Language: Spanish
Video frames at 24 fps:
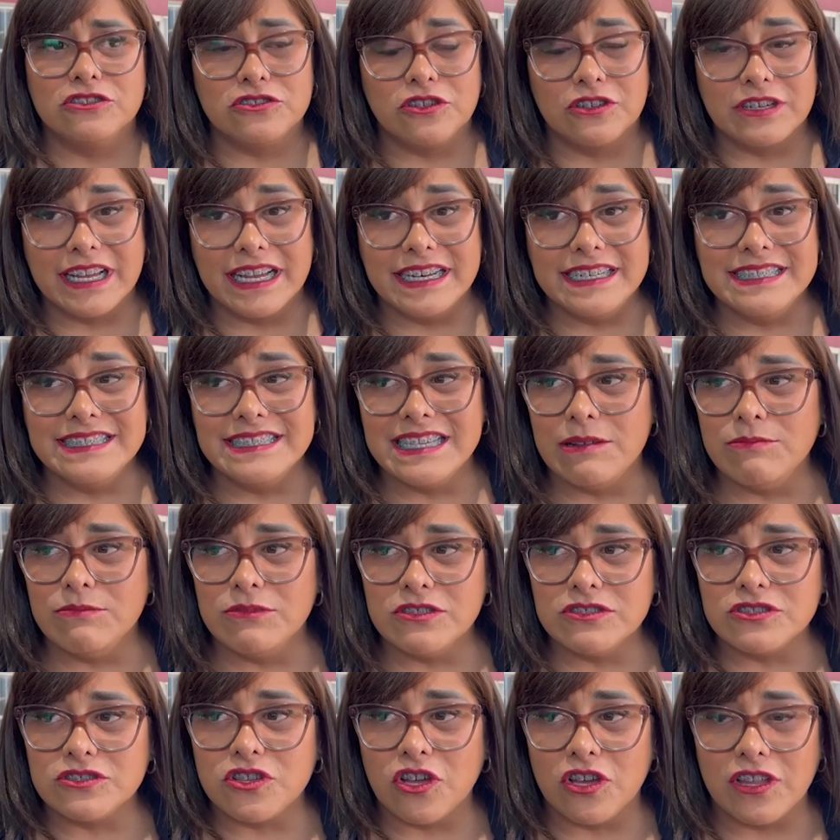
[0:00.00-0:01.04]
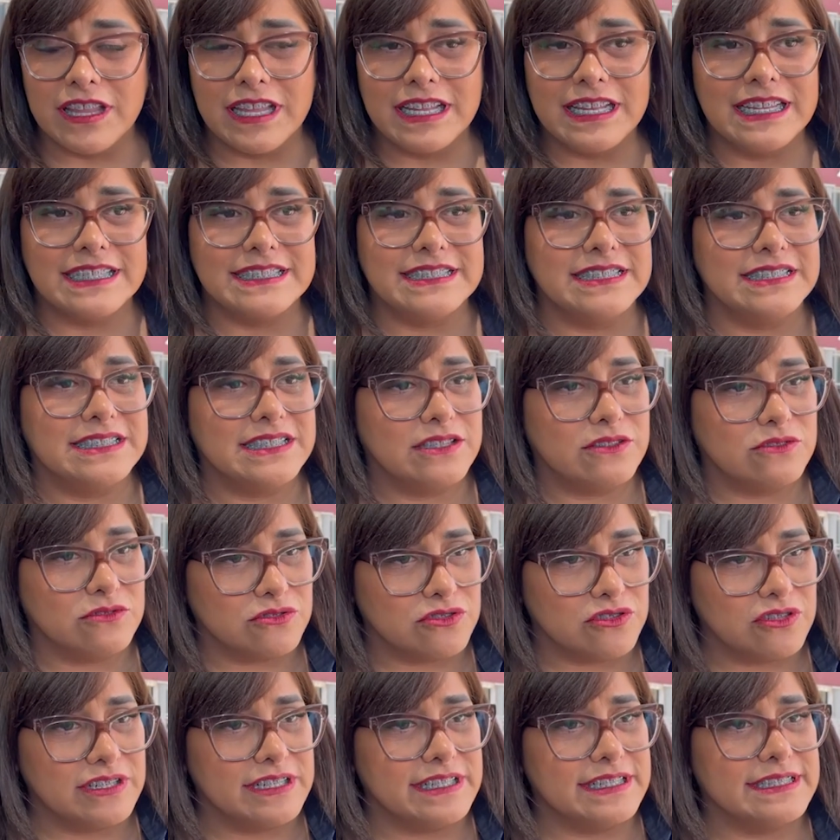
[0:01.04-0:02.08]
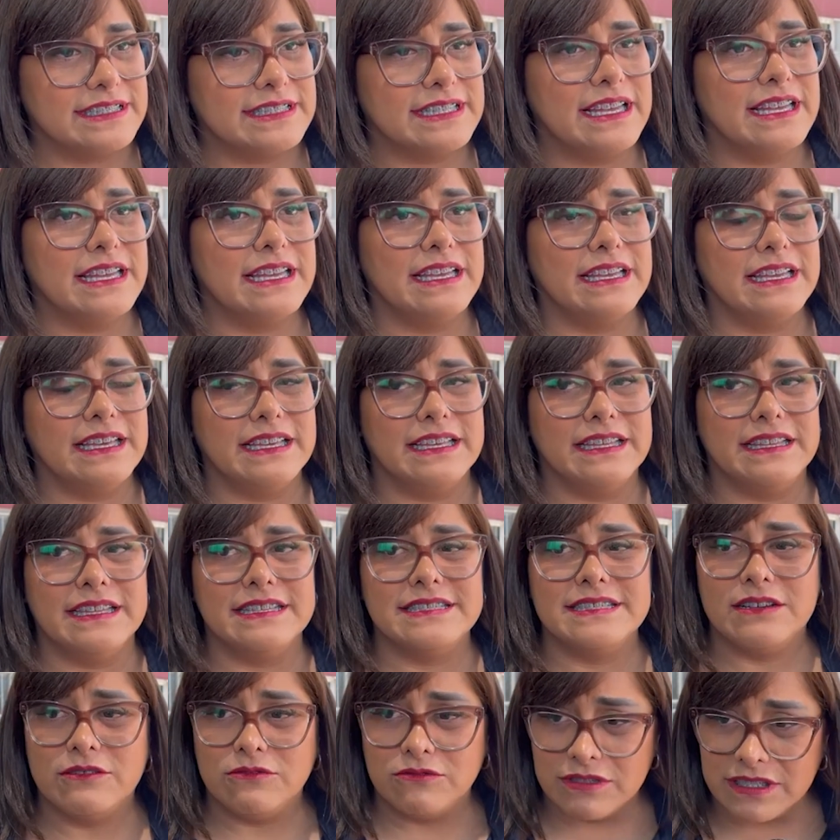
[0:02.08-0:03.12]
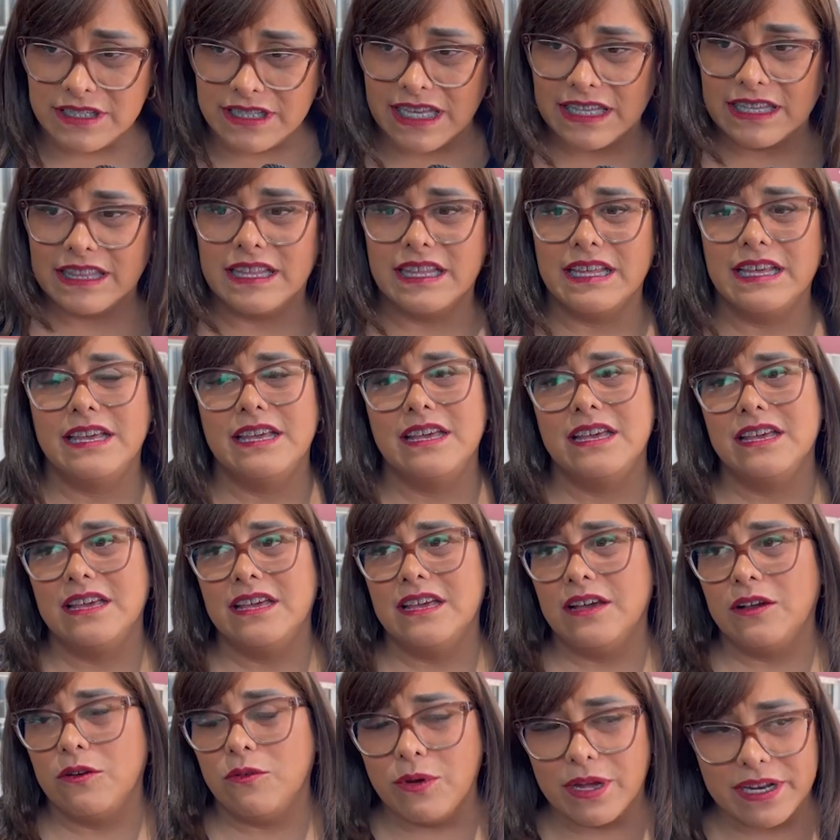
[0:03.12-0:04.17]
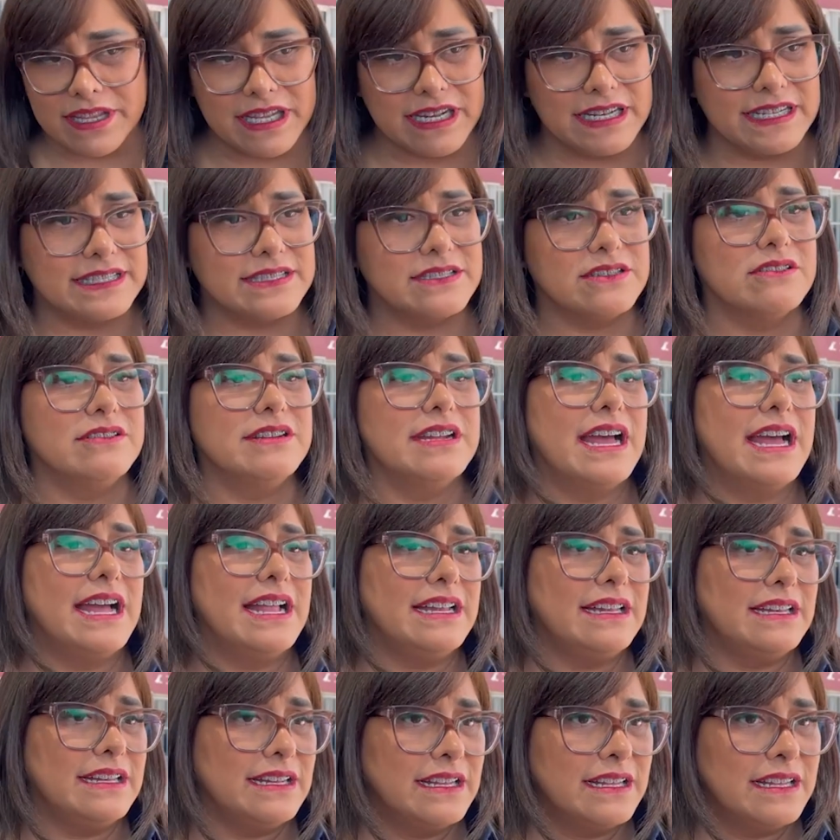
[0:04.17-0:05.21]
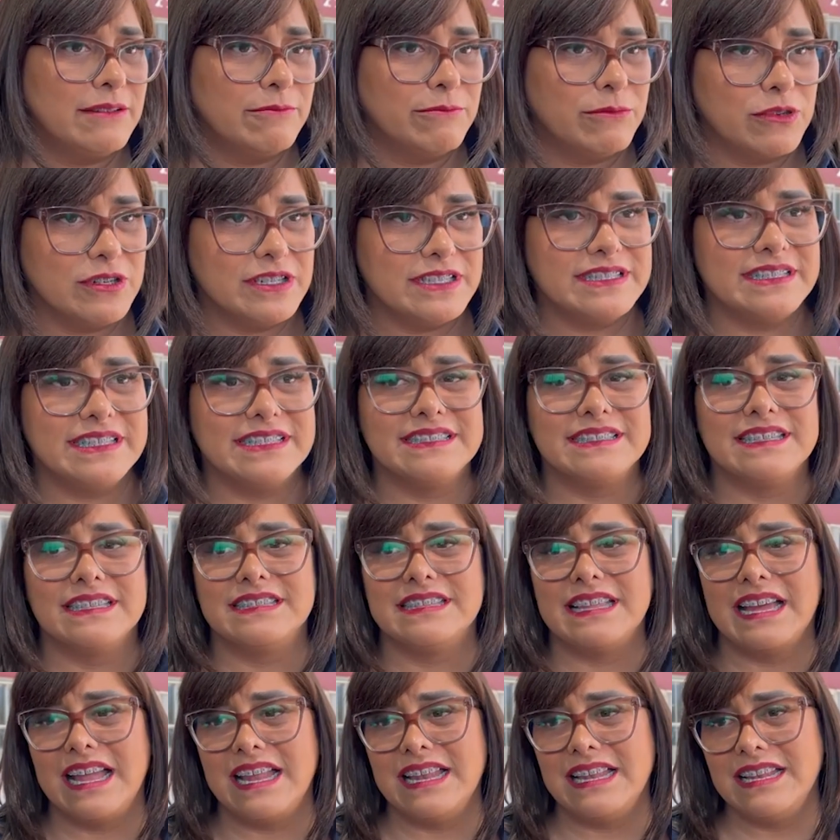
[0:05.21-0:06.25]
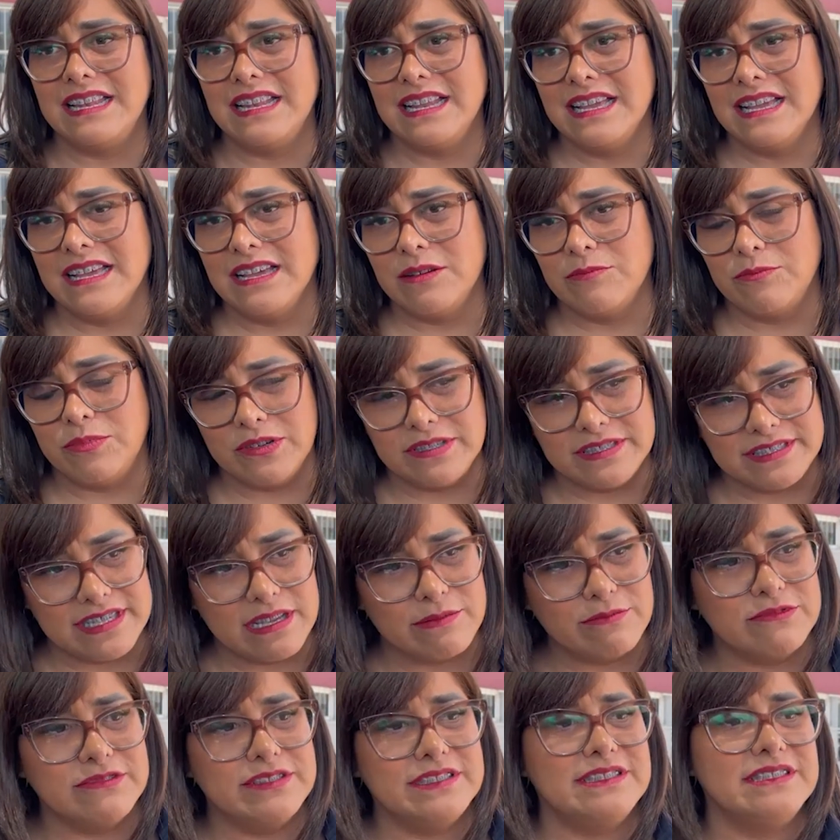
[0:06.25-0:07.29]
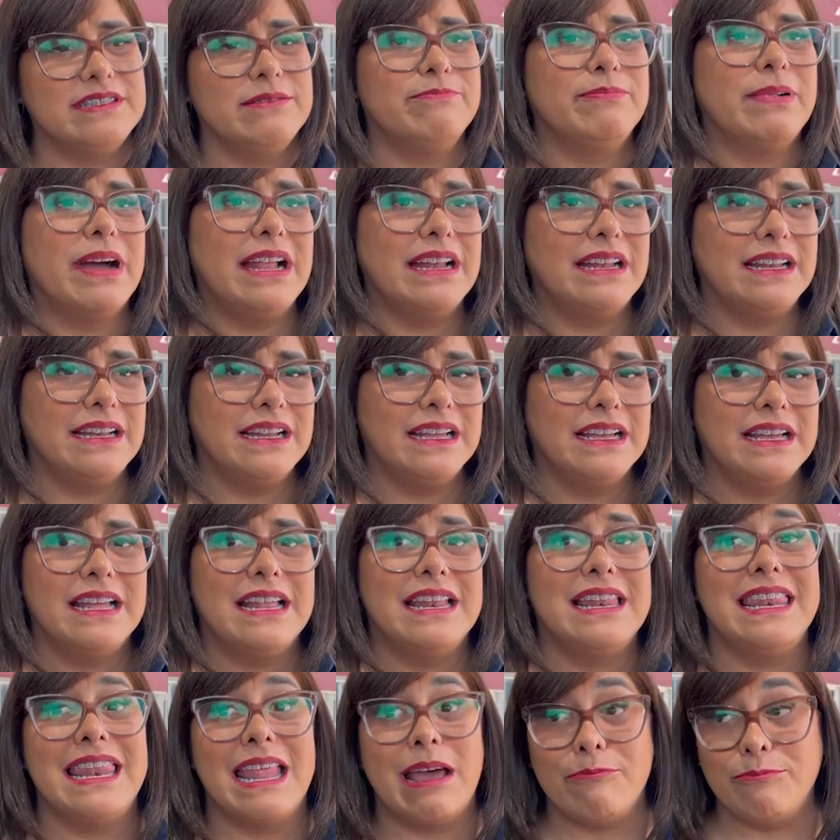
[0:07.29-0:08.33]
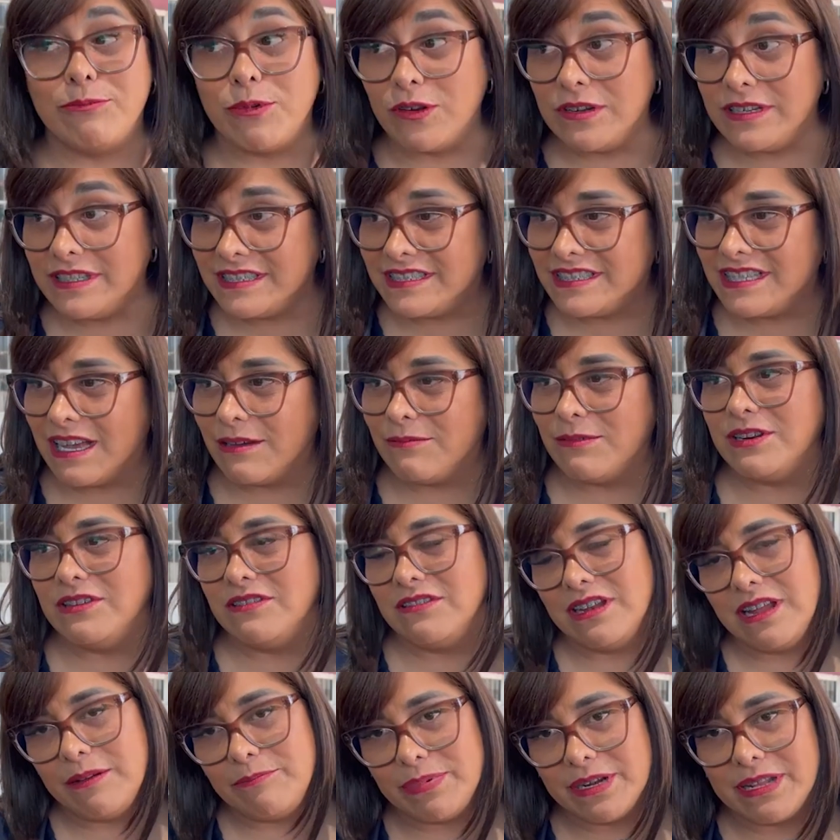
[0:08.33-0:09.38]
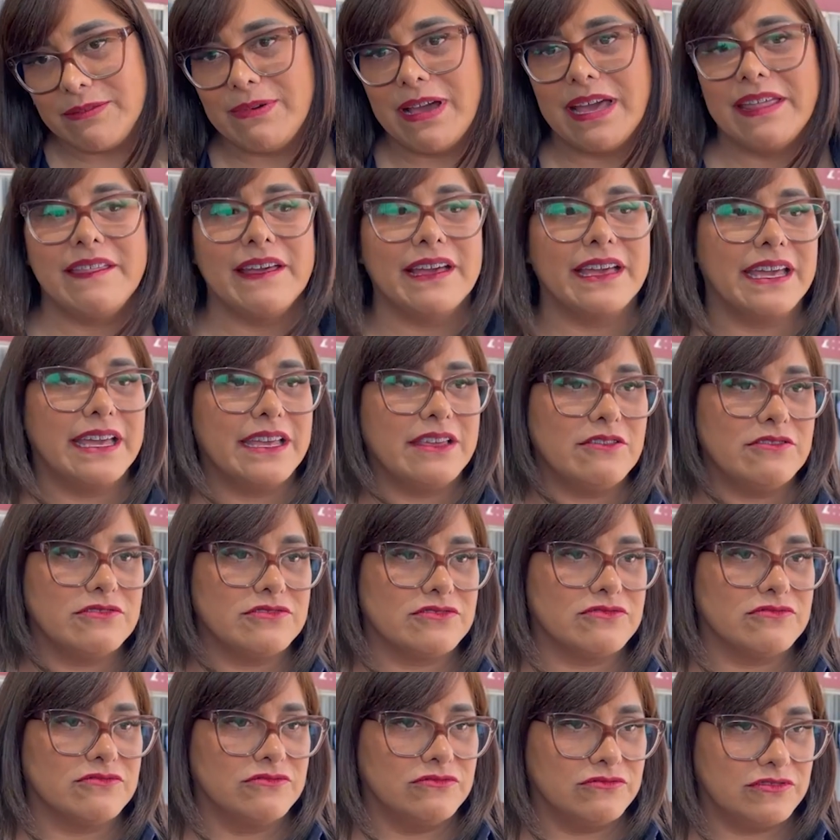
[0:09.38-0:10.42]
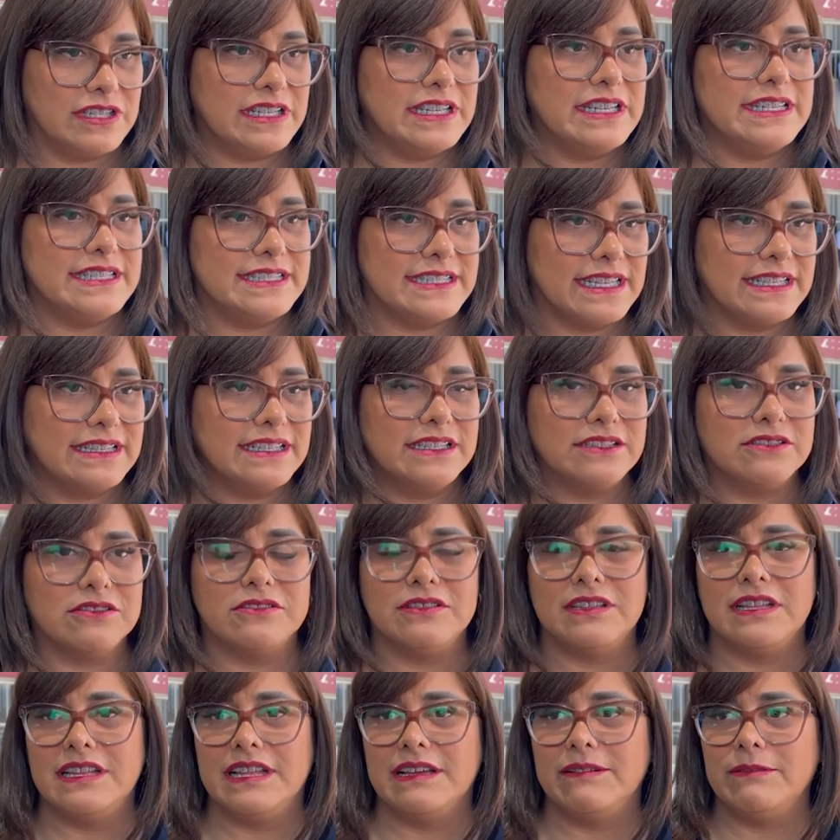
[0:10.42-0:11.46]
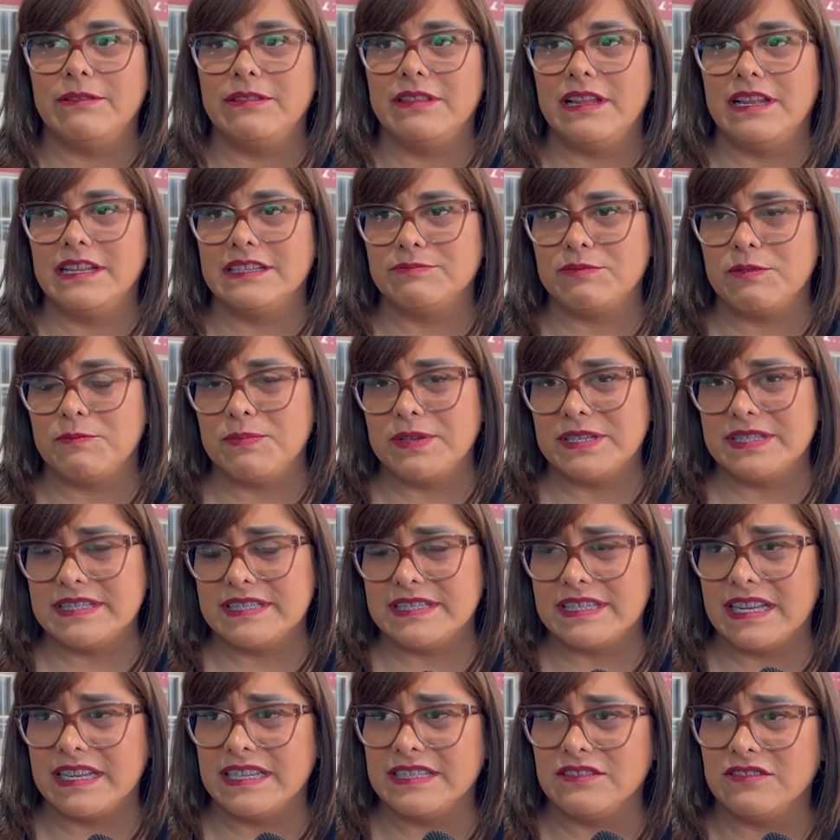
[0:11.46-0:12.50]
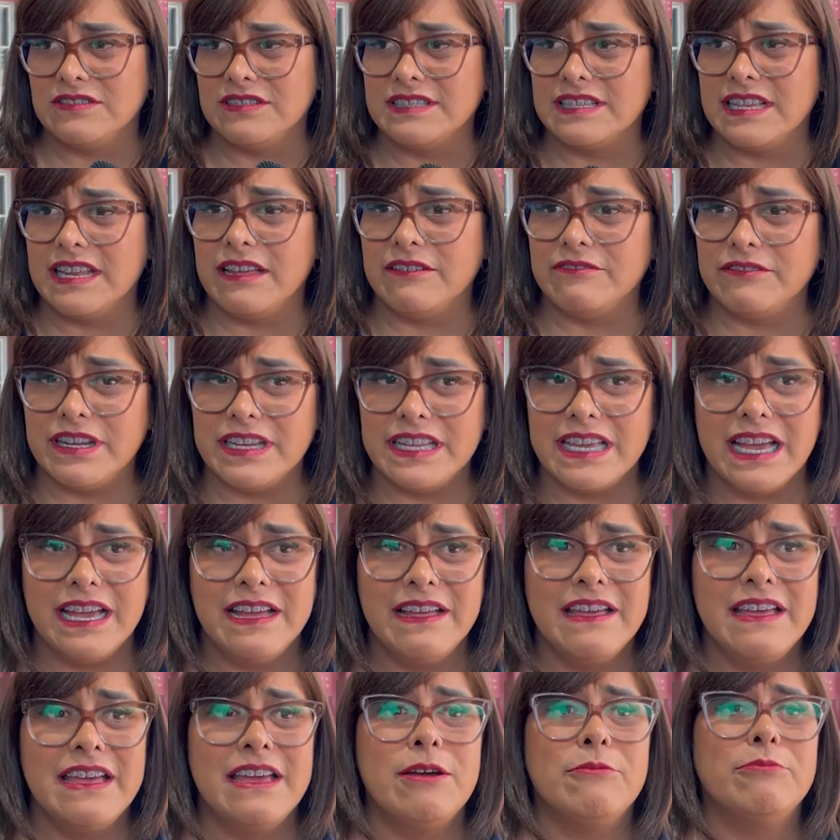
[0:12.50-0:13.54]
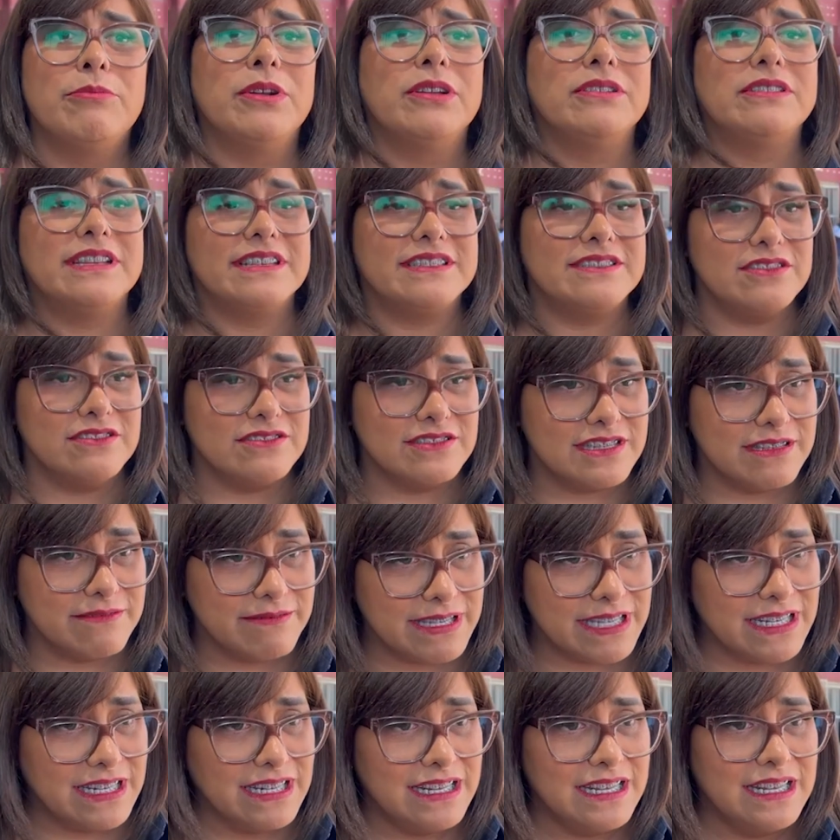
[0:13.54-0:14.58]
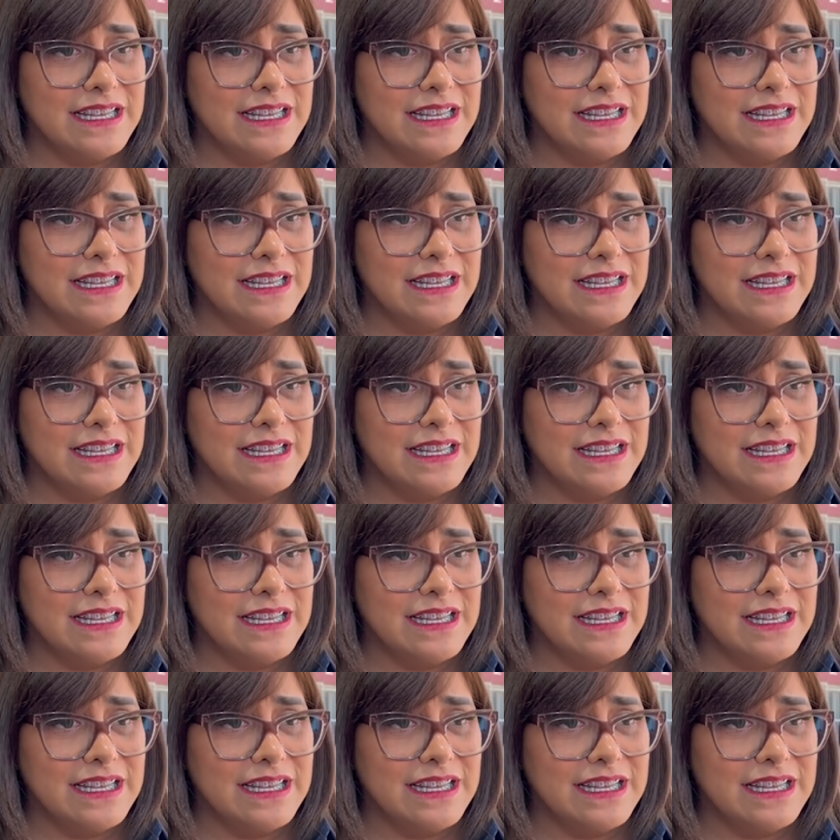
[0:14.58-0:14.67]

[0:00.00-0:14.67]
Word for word: organizamos todas las instituciones eh, de seguridad, Guardia Nacional, Policía Estatal, policía municipal, la policía, bueno, la privada que ellos utilizan dentro de, la, de las propias instalaciones de la feria, protección civil,